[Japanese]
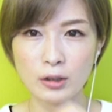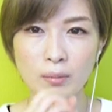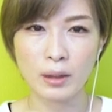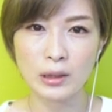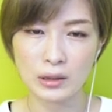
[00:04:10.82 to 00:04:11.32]
あ
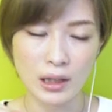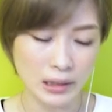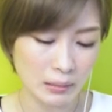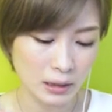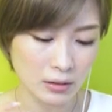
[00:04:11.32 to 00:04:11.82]
る丸
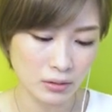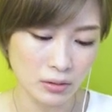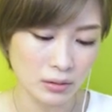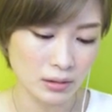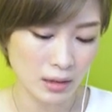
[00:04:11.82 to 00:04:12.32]
が溜まる
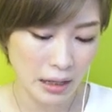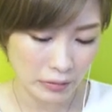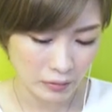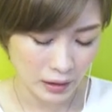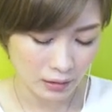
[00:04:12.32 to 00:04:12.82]
と使え
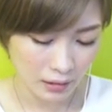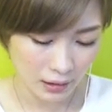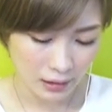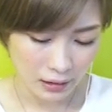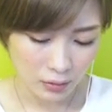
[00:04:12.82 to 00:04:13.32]
るようになっ
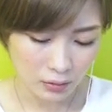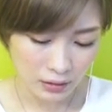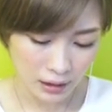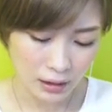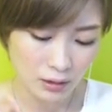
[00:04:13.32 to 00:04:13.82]
て、こ
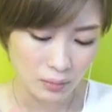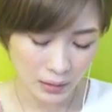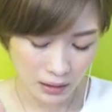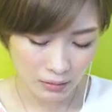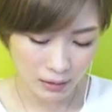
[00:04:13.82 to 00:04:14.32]
のキャラの
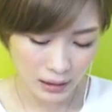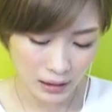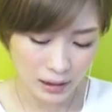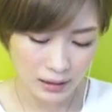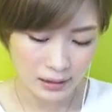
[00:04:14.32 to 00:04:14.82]
右上
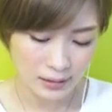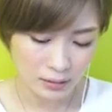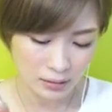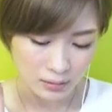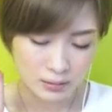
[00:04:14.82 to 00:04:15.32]
に書いてあ
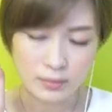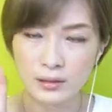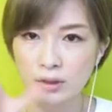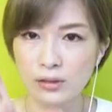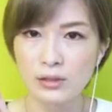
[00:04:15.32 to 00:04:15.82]
る
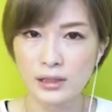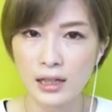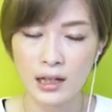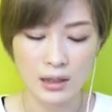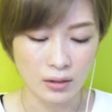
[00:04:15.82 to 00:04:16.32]
数字
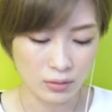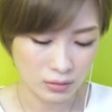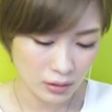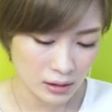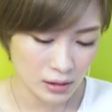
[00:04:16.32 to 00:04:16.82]
が、こ
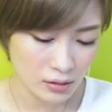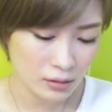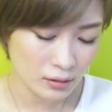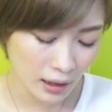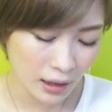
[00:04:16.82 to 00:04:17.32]
の必
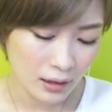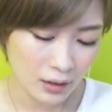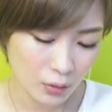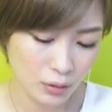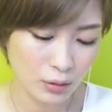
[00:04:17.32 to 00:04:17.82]
要な
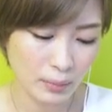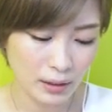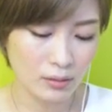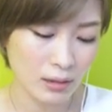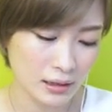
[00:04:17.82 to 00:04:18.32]
この
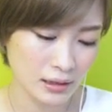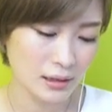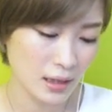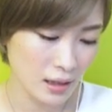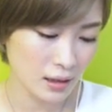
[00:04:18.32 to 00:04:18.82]
丸の数で
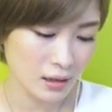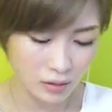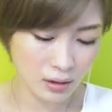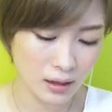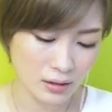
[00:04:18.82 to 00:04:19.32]
すね。
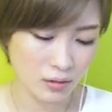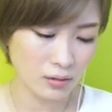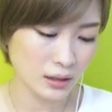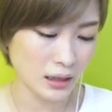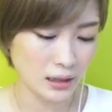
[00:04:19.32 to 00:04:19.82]
ソウルアーツ
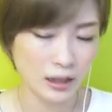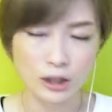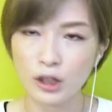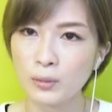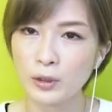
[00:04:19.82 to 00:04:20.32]
OK って
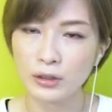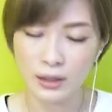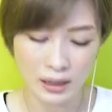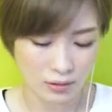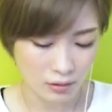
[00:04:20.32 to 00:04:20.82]
なってるもの
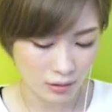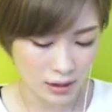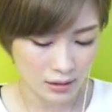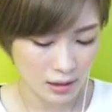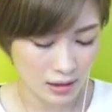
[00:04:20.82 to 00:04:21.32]
が
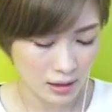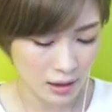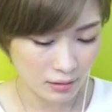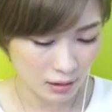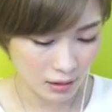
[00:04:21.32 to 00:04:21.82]
ソウルアーツが
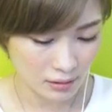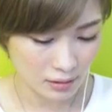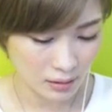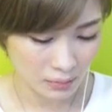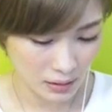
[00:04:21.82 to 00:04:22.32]
使えるキャラ
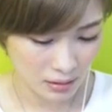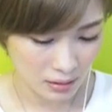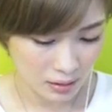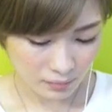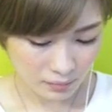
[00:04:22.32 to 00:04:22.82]
になります。